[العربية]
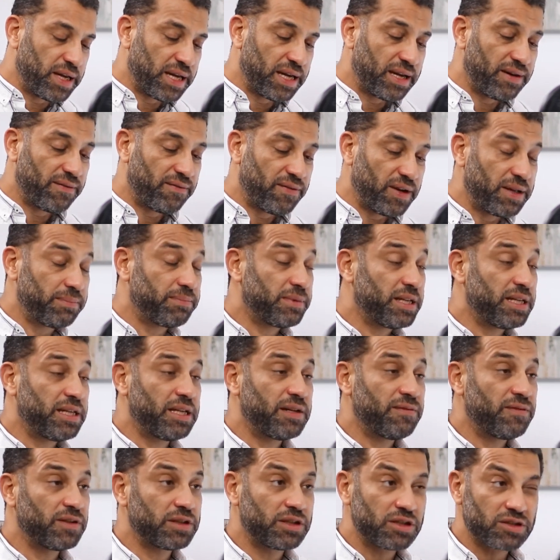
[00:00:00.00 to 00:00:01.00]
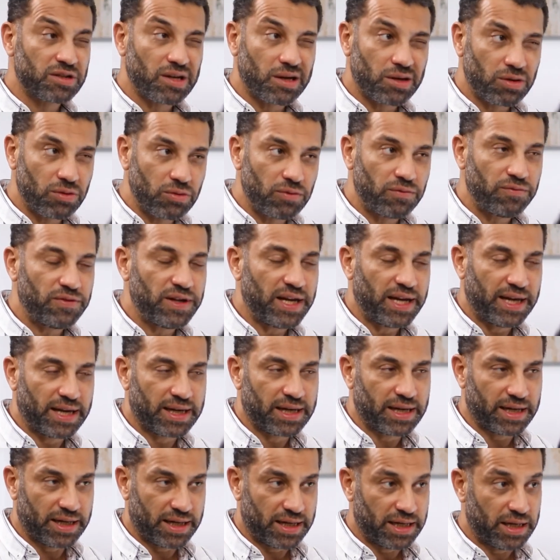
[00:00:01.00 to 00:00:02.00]
فيبتدي يلفت نظره انه في
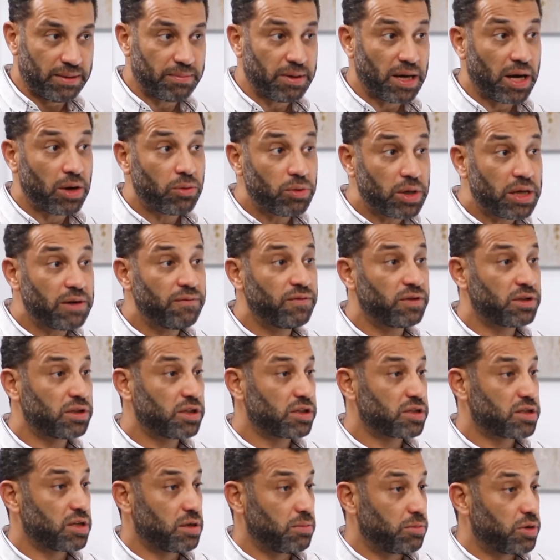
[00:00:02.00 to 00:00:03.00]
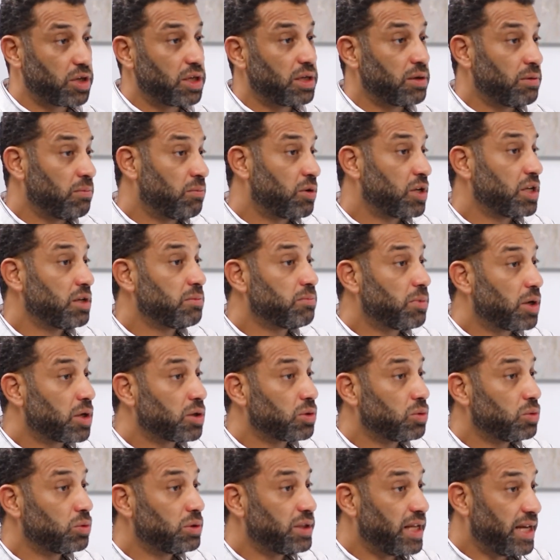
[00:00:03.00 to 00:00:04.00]
حاجه غريبه او يلفت نظر المريض المريض
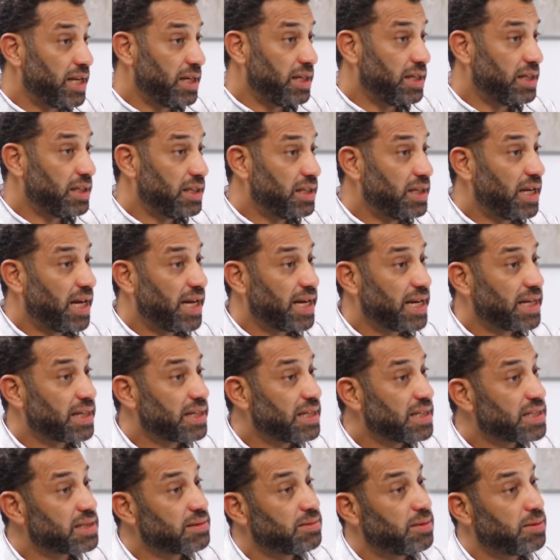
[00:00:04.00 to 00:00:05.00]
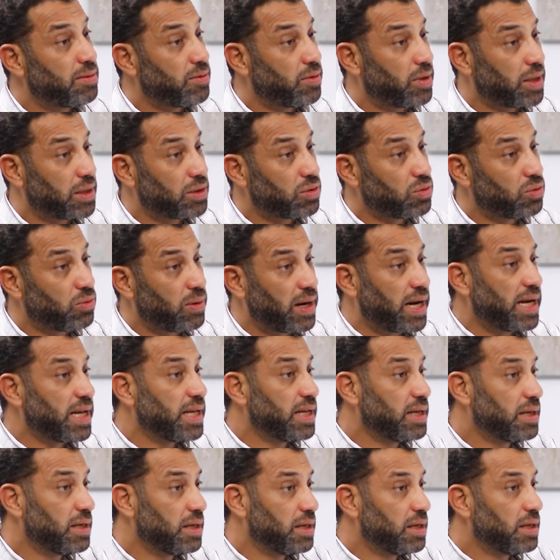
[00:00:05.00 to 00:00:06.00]
برده تاني دي حاجات لازم هو عنده وعي
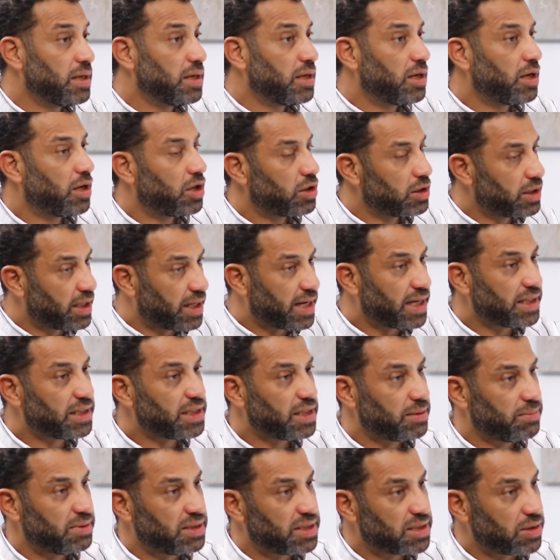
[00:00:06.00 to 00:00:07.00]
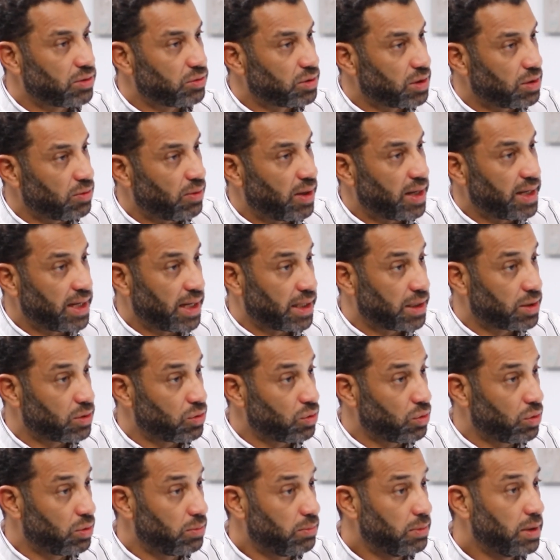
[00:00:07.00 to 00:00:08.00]
اه الدكاتره بنزود الوعي
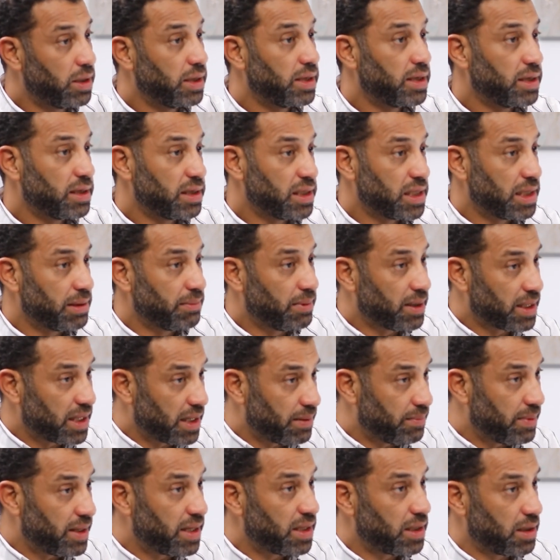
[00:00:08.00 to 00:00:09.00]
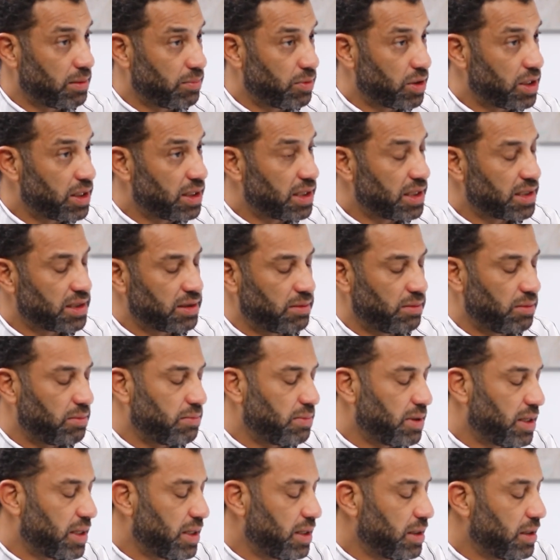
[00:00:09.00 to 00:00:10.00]
عندهم انما كمان المريض لازم
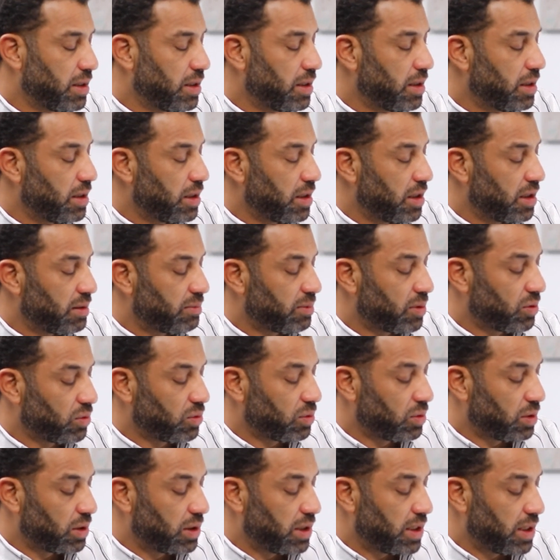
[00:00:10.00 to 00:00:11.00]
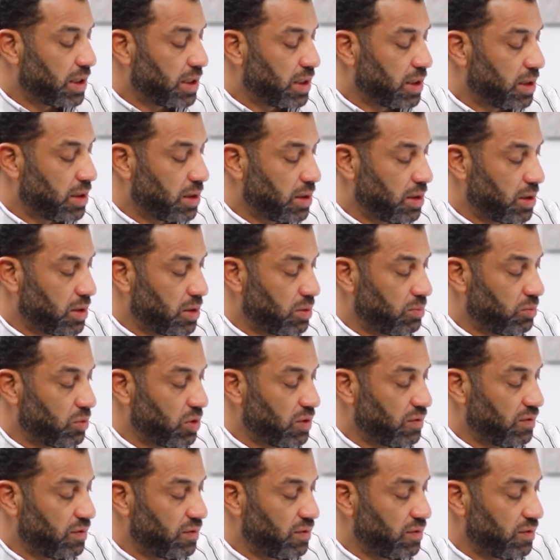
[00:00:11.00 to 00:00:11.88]
يبقى الموضوع ده آه.